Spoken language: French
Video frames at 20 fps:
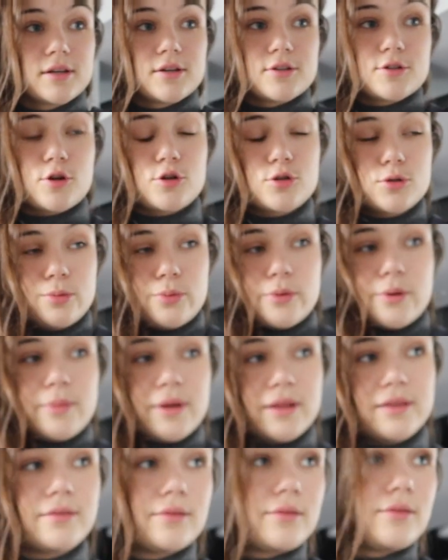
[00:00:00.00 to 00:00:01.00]
Genre tu peux le
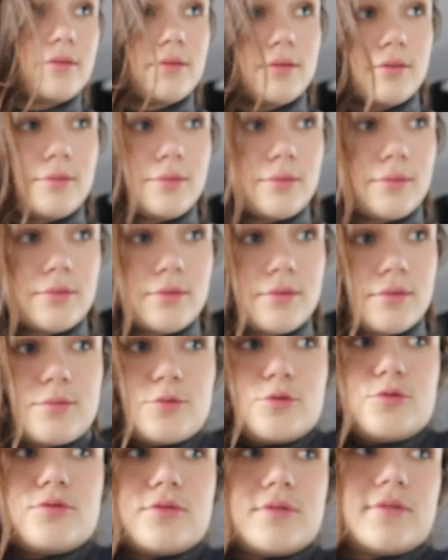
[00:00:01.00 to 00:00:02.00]
mettre, euh,
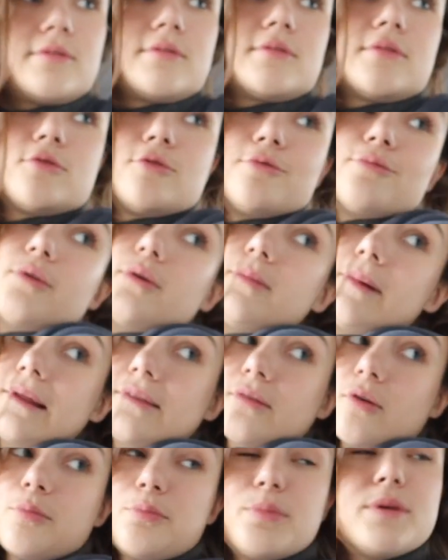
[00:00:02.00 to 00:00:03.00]
tu peux le
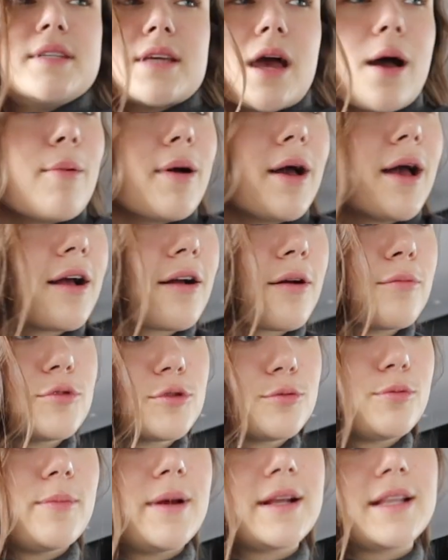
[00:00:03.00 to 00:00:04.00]
mettre en pyjama comme
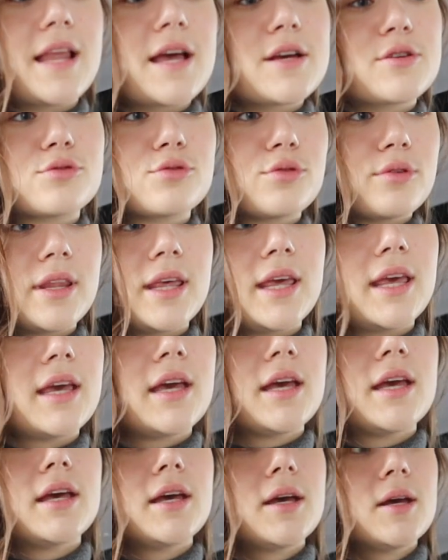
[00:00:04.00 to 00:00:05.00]
tu peux mettre la
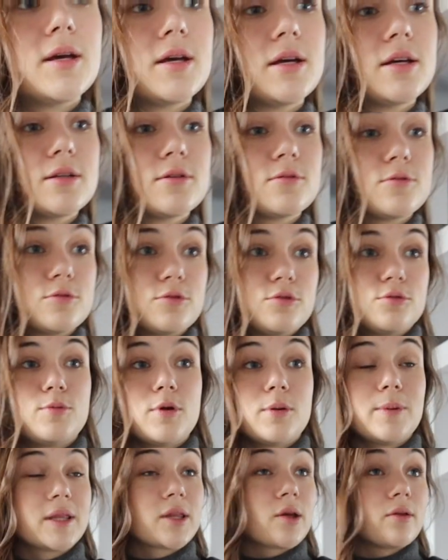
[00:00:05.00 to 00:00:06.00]
journée. Tu
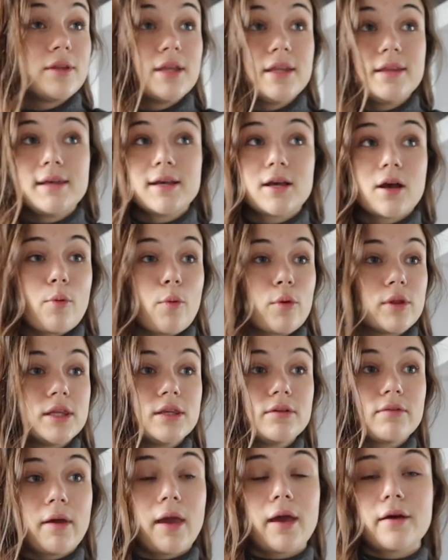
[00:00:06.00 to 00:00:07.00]
peux le mettre en été comme
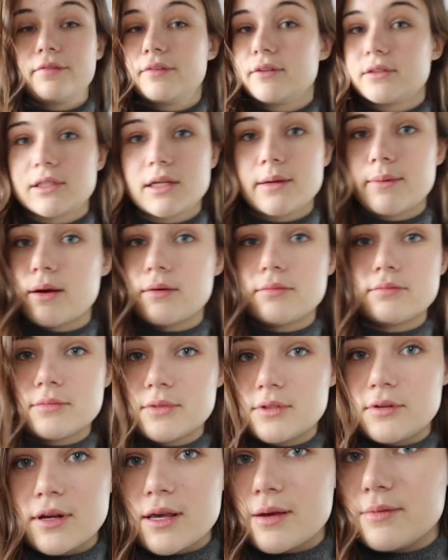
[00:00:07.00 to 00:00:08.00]
en hiver, enfin je sais pas, genre